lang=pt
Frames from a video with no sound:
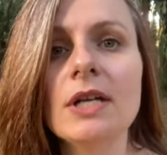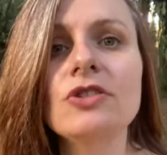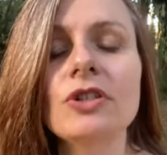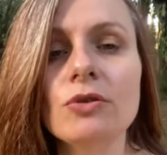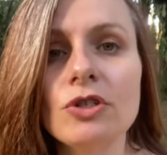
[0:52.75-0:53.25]

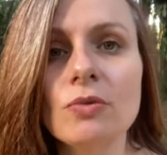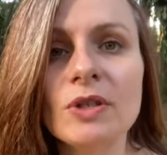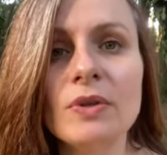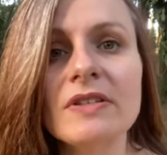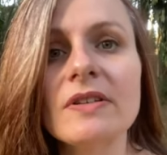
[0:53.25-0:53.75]
de que eu tinha uma
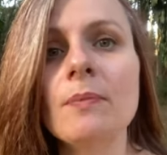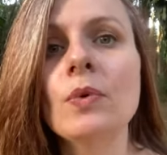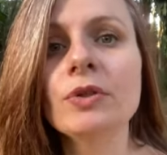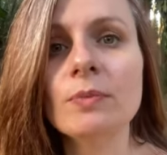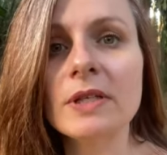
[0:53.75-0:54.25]
doença
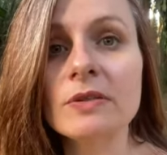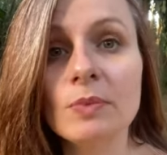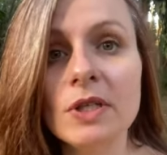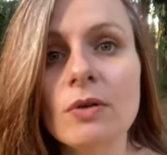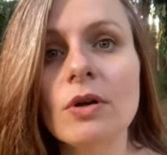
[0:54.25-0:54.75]
muito mais
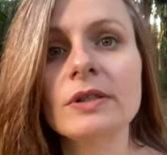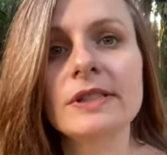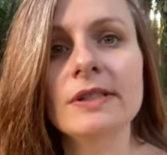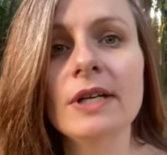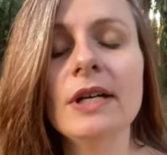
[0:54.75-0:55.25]
perigosa.